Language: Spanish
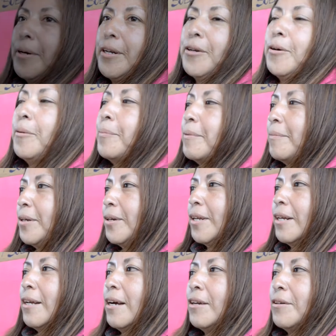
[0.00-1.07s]
Bueno, primero
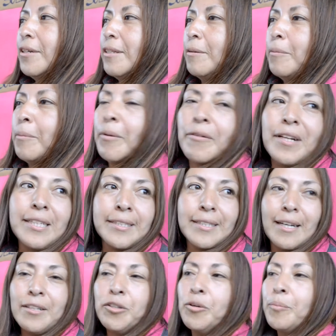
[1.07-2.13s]
que nada nos estamos
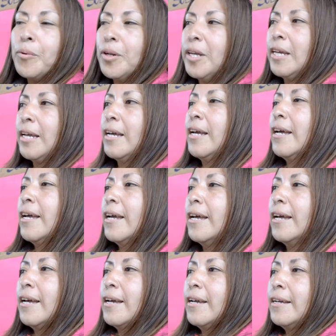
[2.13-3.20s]
movilizando
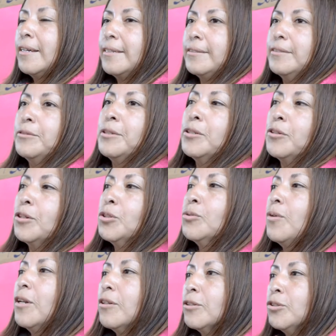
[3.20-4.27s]
porque nuestros
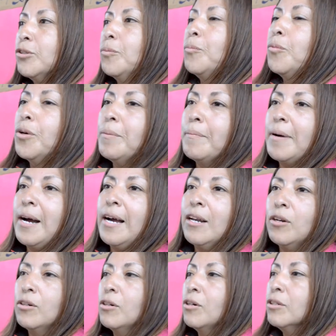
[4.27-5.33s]
sueldos son muy
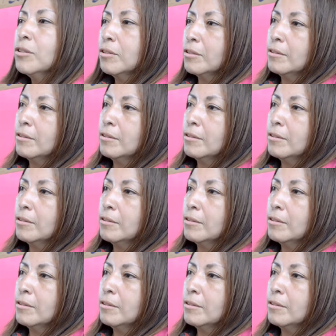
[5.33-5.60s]
malos,